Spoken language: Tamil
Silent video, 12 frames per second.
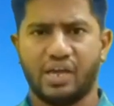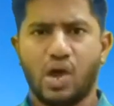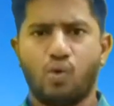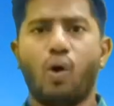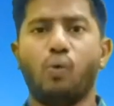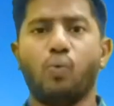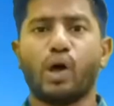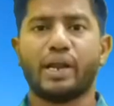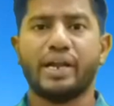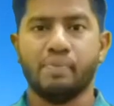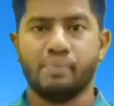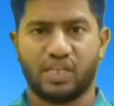ஒவ்வொரு
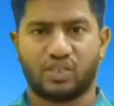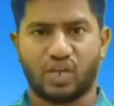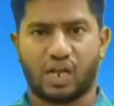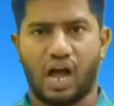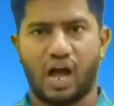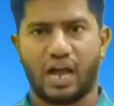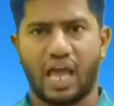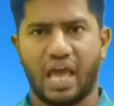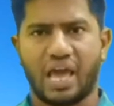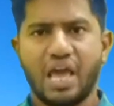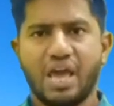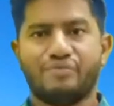நிமிடத்துக்காக
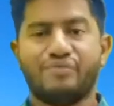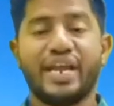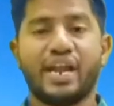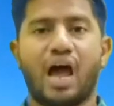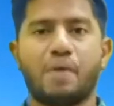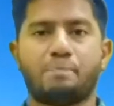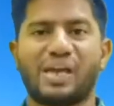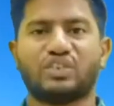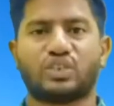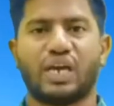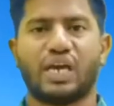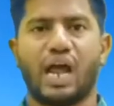வீணாய்
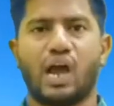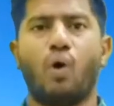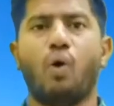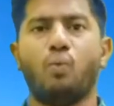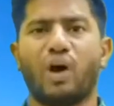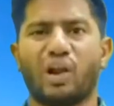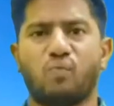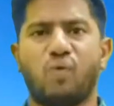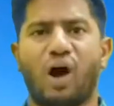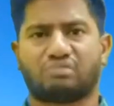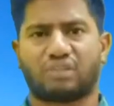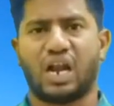பேசுகிற ஒவ்வொரு
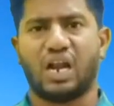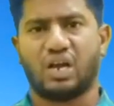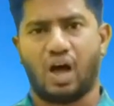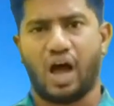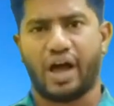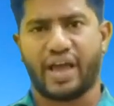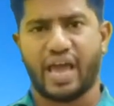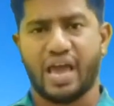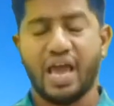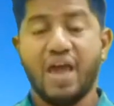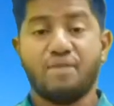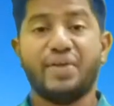வார்த்தைகளுக்காக
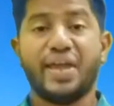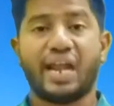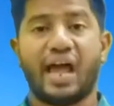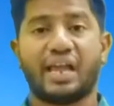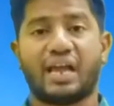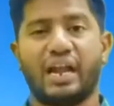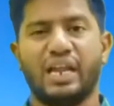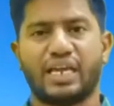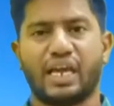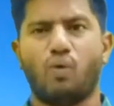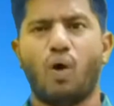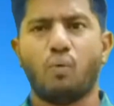வீணாய்
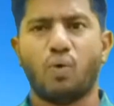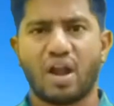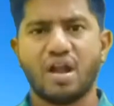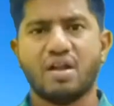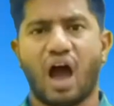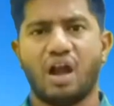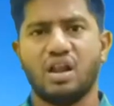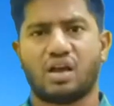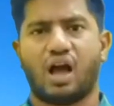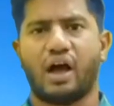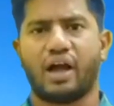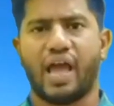கழிக்கிற ஒவ்வொரு
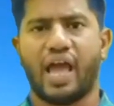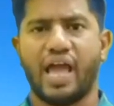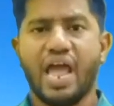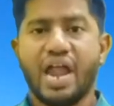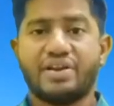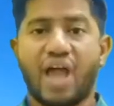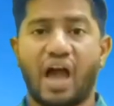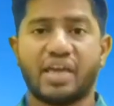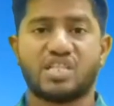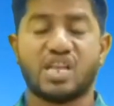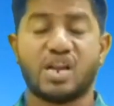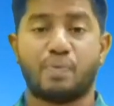நாளுக்காக நியாய
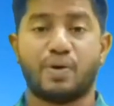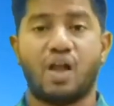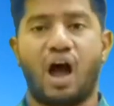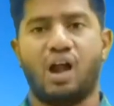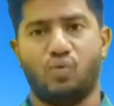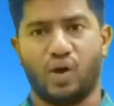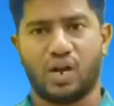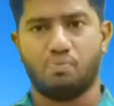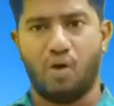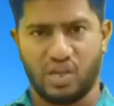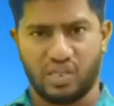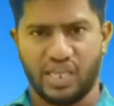நாள் வரும்
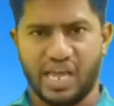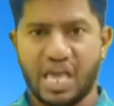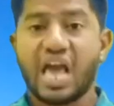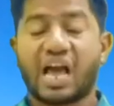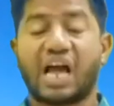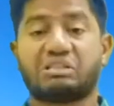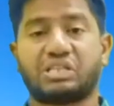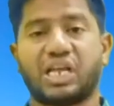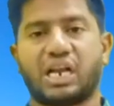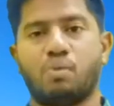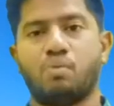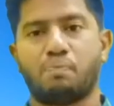பொழுது
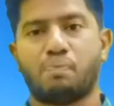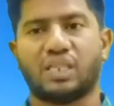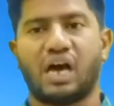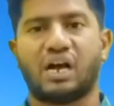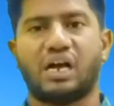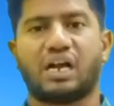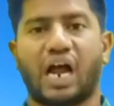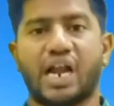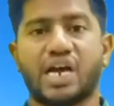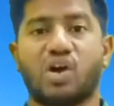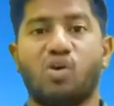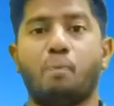கத்தருக்கு முன்பதாக
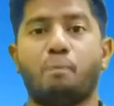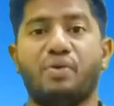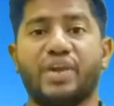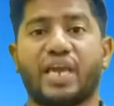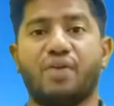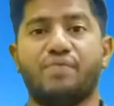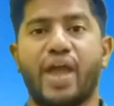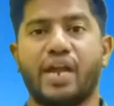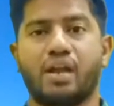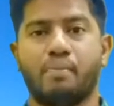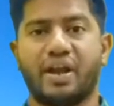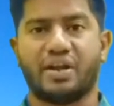கணக்கு ஒப்புவிக்க
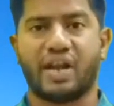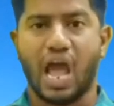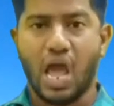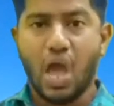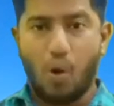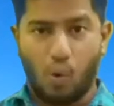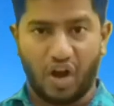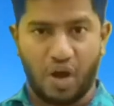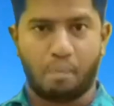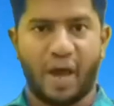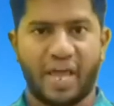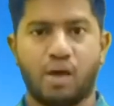வேண்டும் என்ற ஒரு
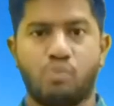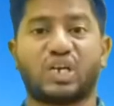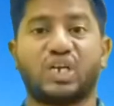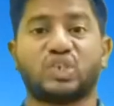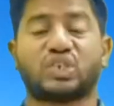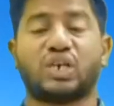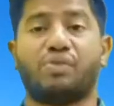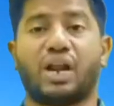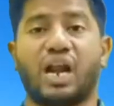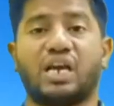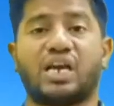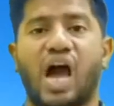பயம்
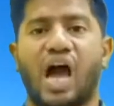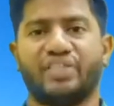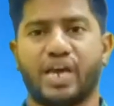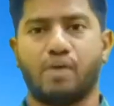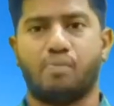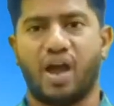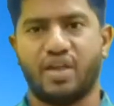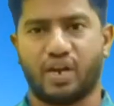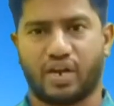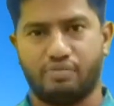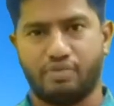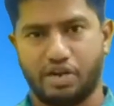கிறிஸ்தவர்களுக்கு அதிகமாய்
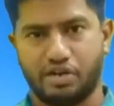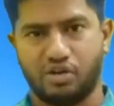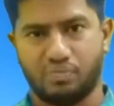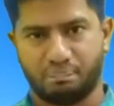இருக்க வேண்டும்